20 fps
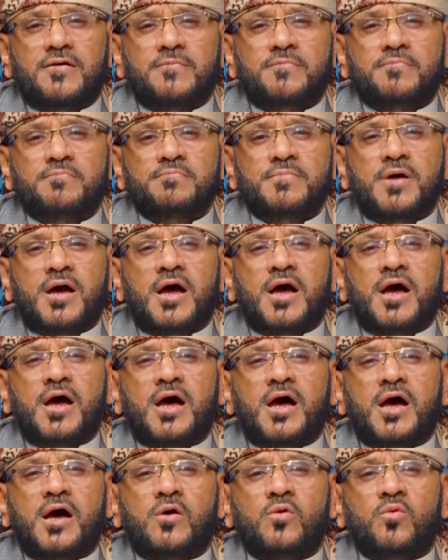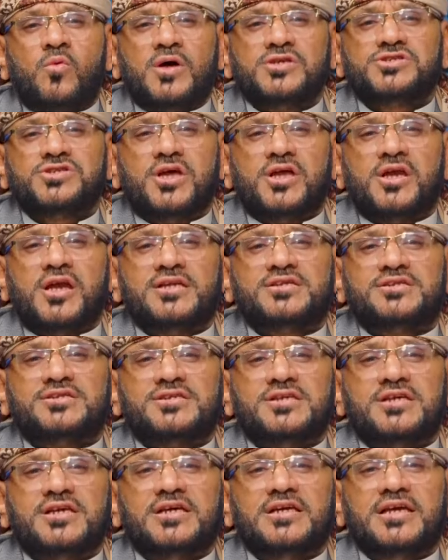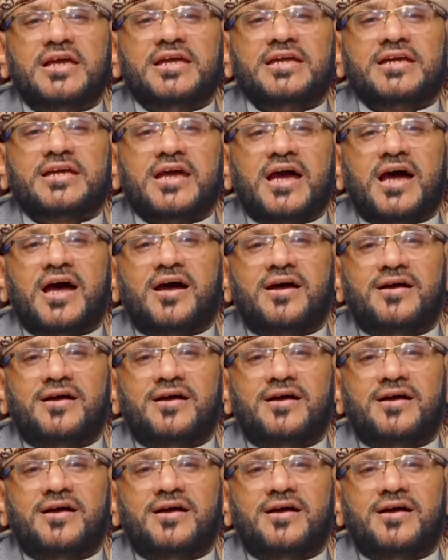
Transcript: ما وصلت إليك